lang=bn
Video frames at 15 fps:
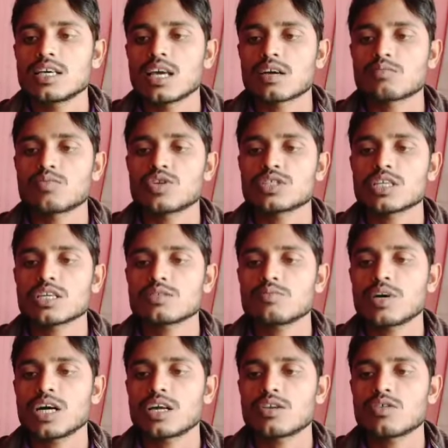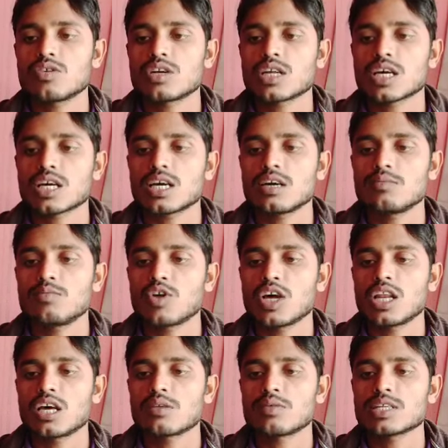এক পঞ্চাশ বাহান্ন টাকায়
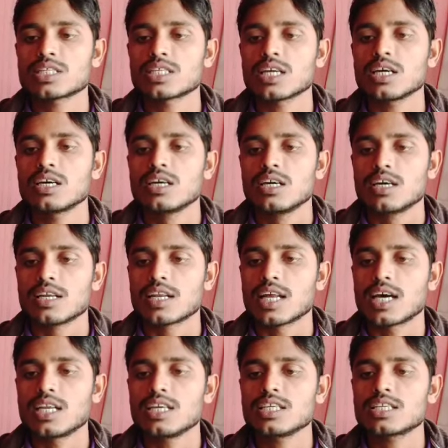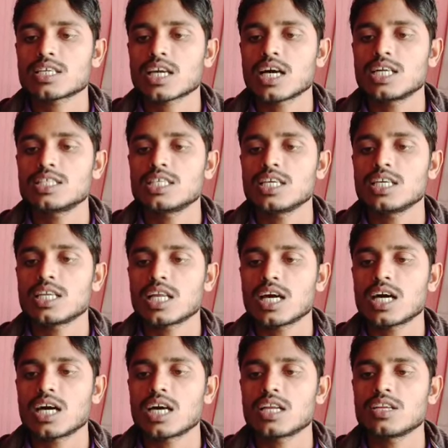ব্রয়লার বাচ্চা নারিশ কাজি
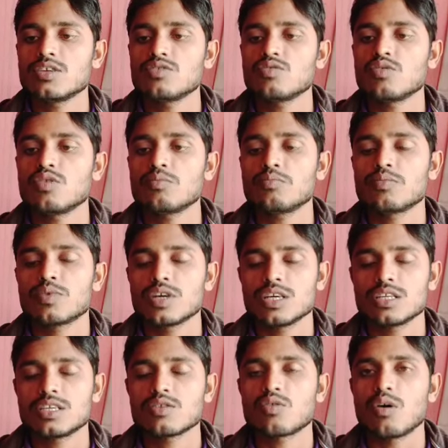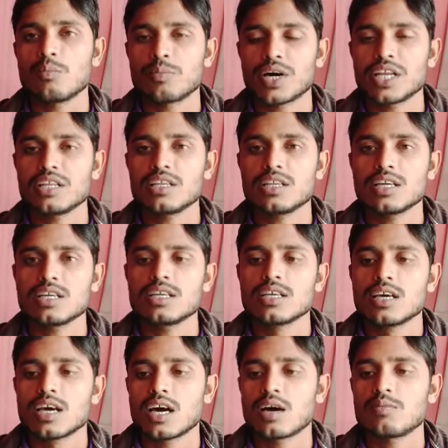নাহার নিউ হোপ এটি কোম্পানির রেট
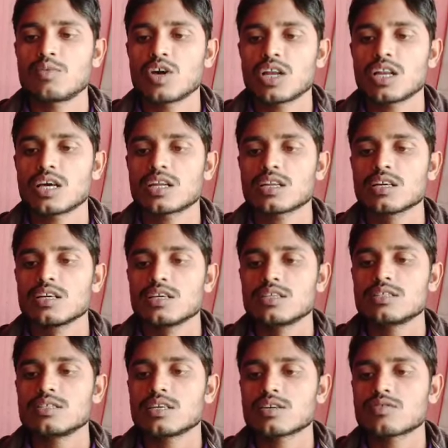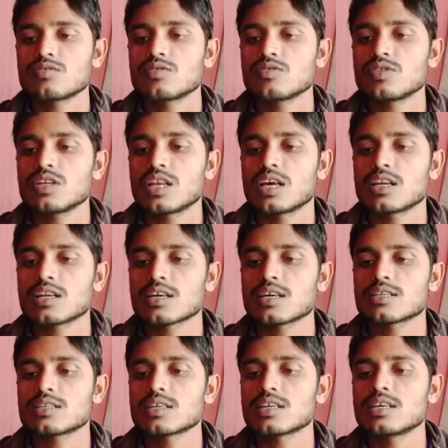আর ব্রয়লার যে কোনো ডিলারের
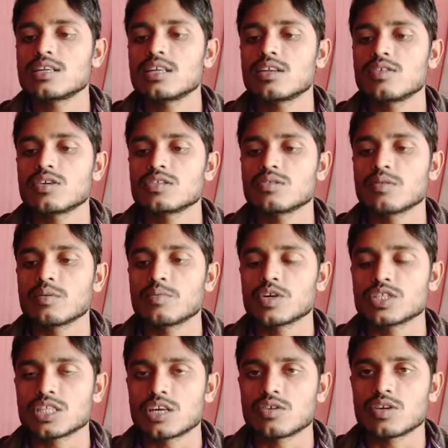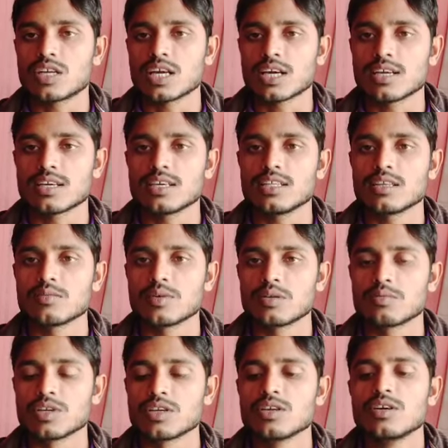কাছ থেকে নিলে হয়তো বা পঞ্চান্ন টাকায় কিনতে
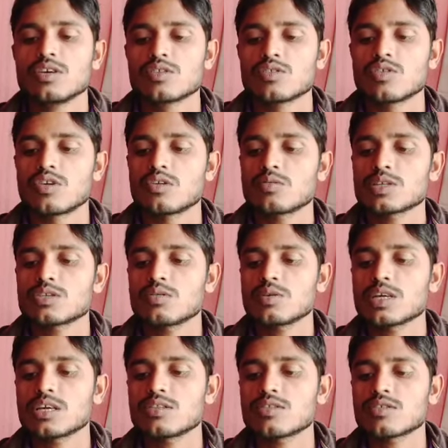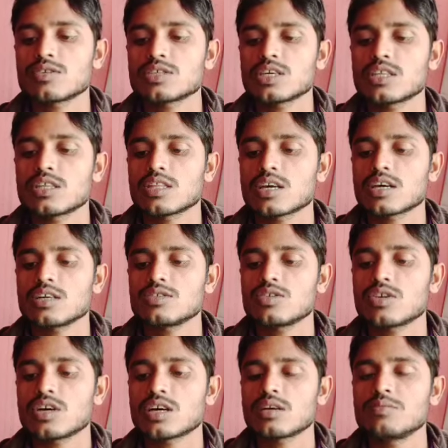পারবেন ধন্যবাদ সবাইকে এতক্ষণ সাথে থাকার
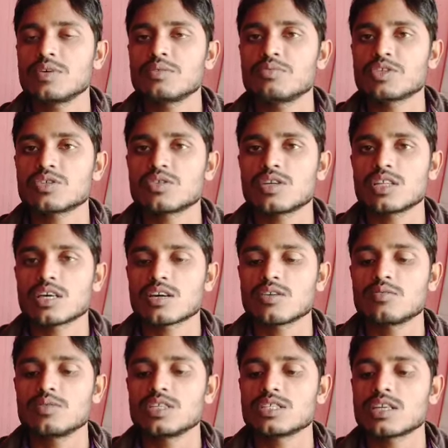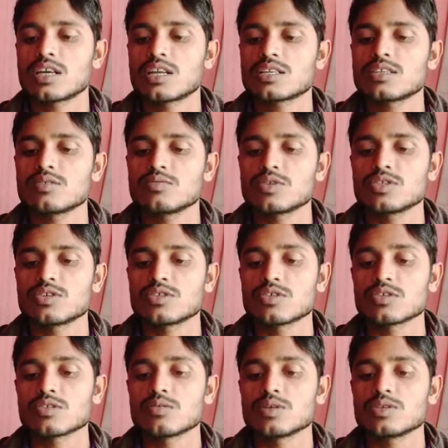জন্য আগামী এপিসোডে দেখা হবে ইনশাল্লাহ সে পর্যন্ত
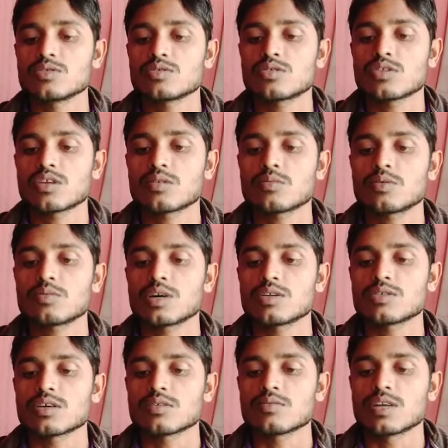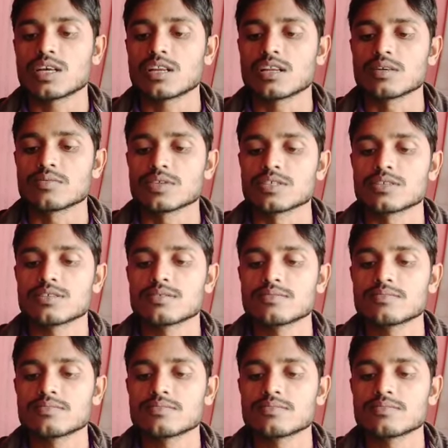সবাই সুস্থ থাকবেন ভালো থাকবেন আল্লাহ হাফেজ